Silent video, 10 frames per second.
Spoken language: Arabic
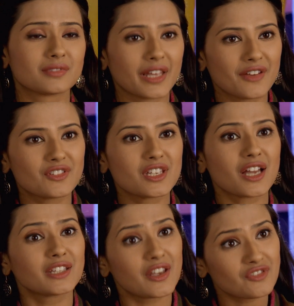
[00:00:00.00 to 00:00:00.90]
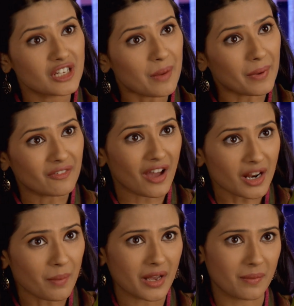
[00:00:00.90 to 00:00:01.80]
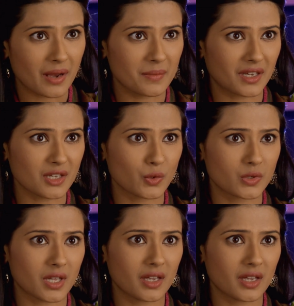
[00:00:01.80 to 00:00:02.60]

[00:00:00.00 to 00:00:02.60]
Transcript: إني أثق بحالي كثير وما رد على كلام الناس